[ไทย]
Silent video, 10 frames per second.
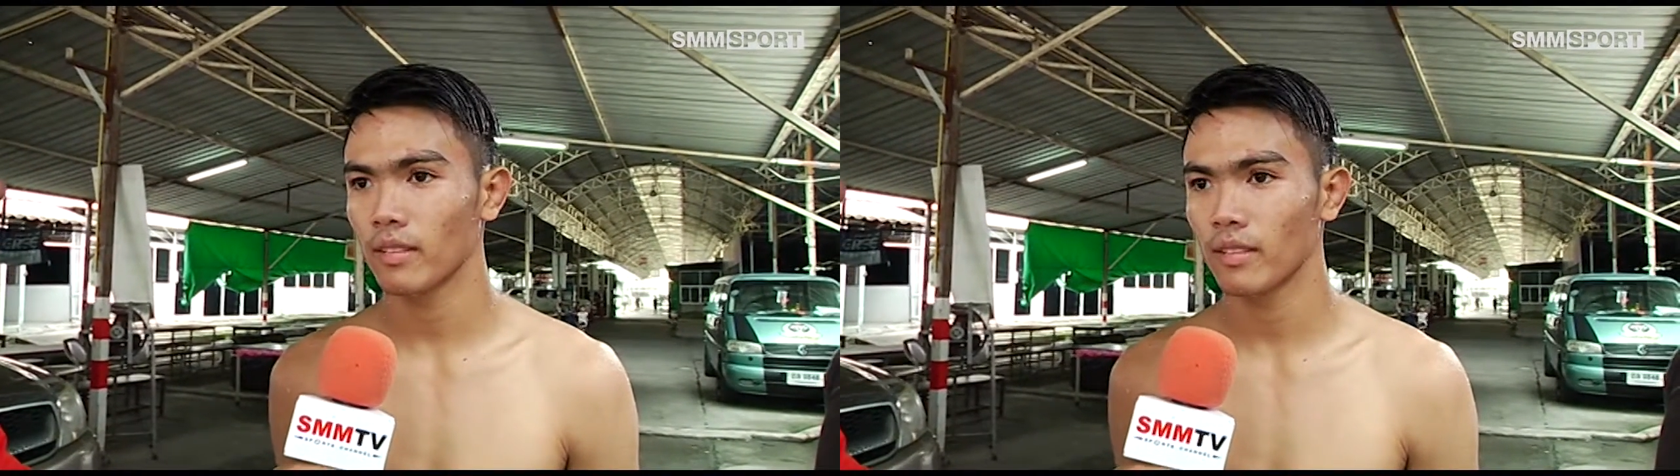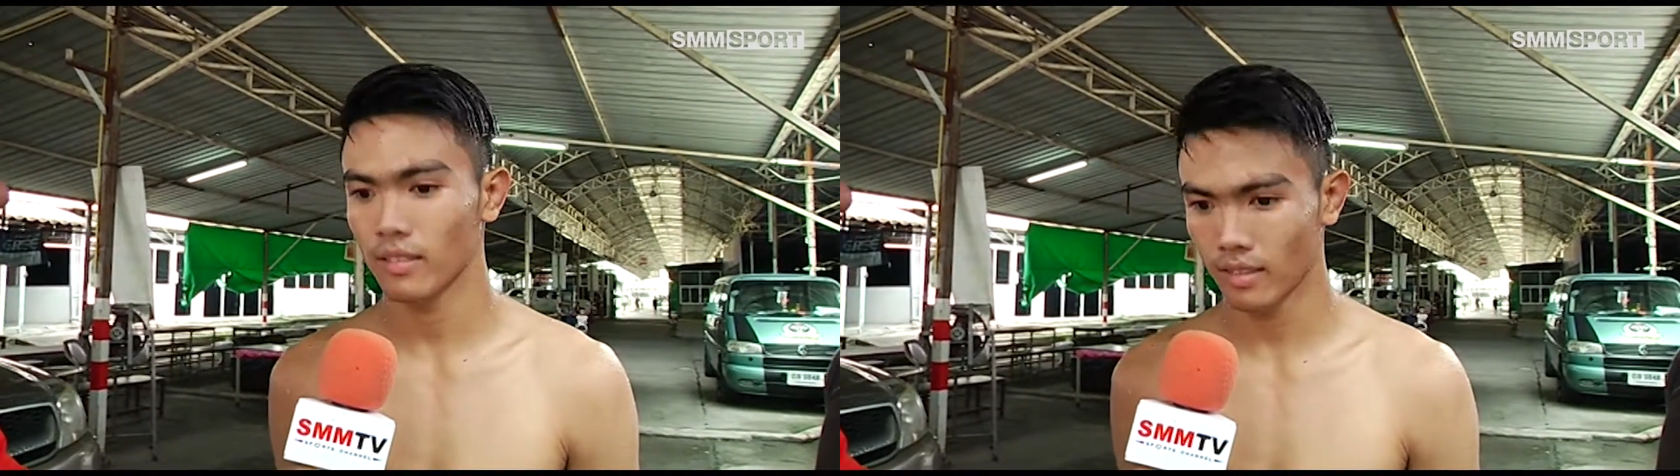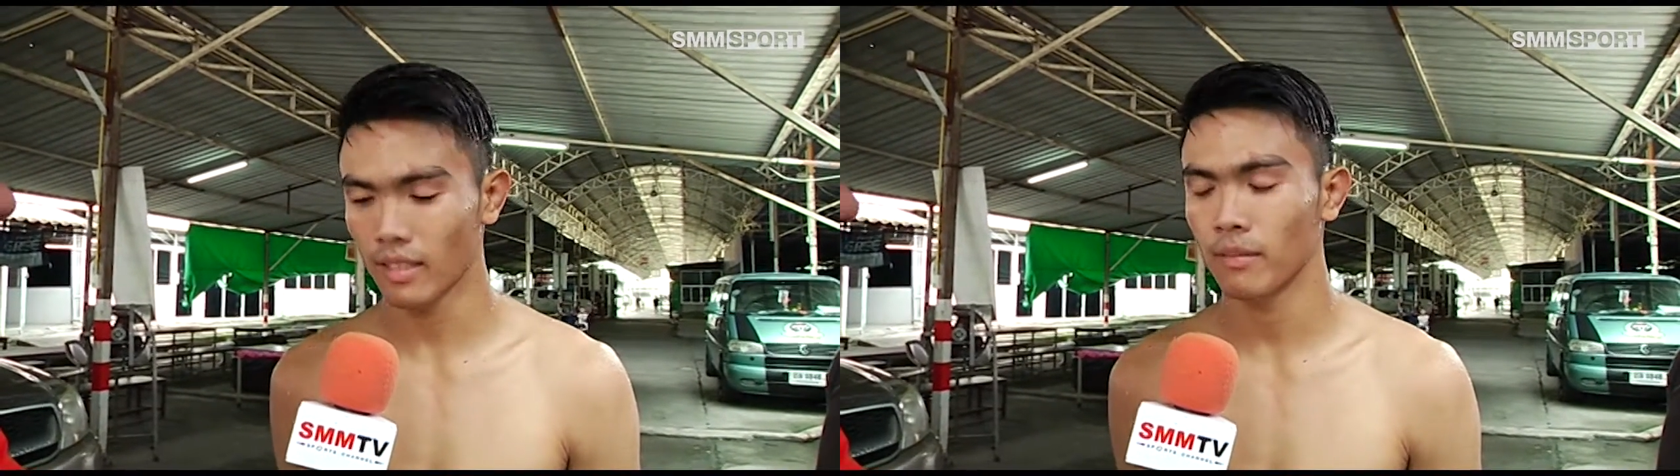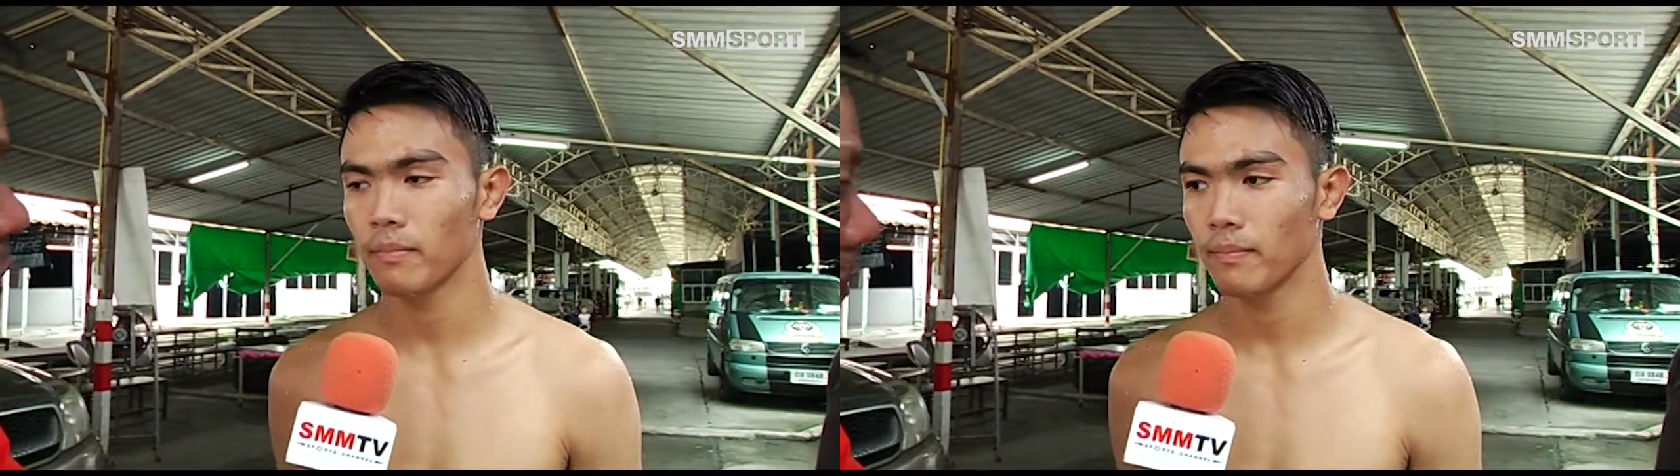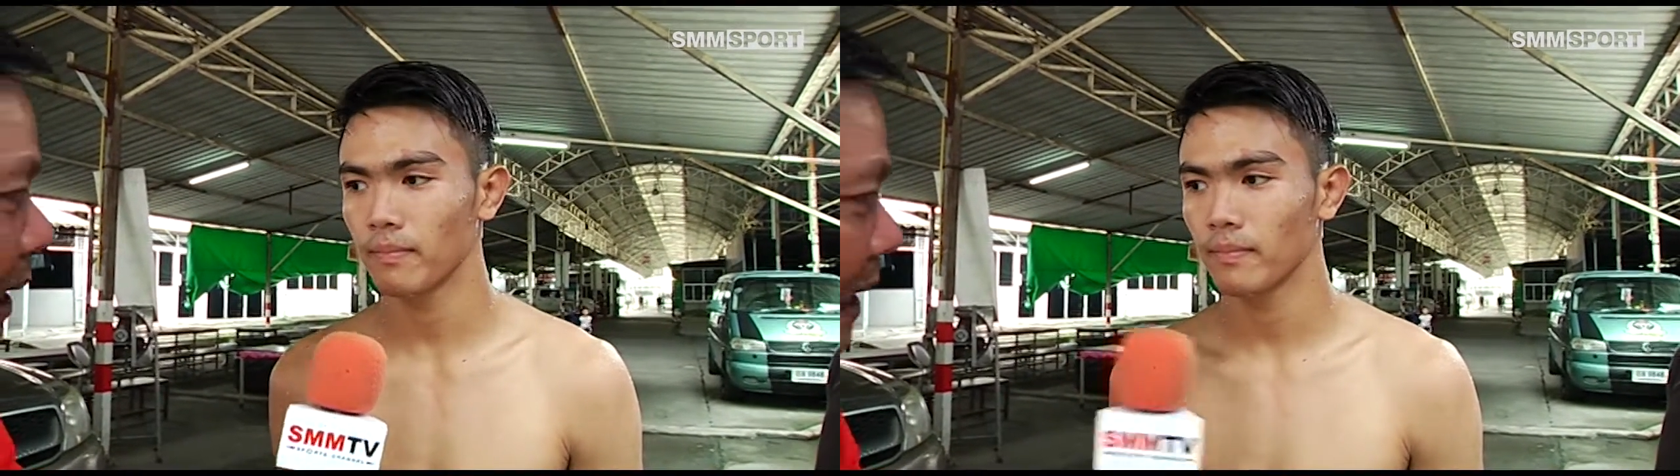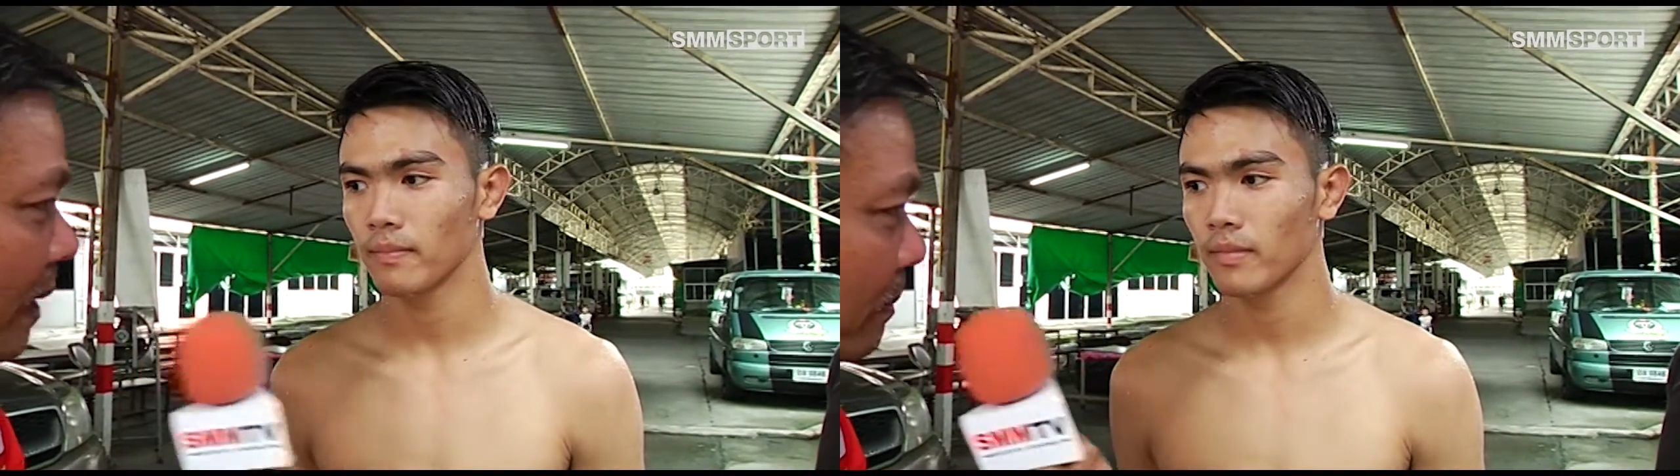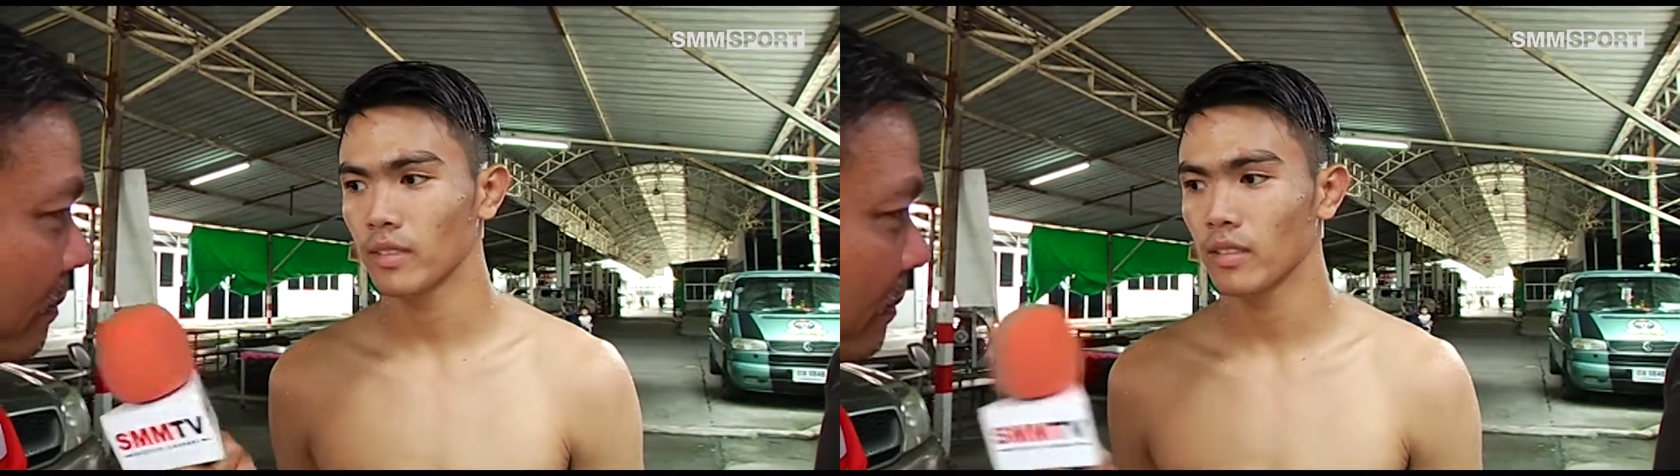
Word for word: ญหาอะไรครับซ้อมที่ไหนครับ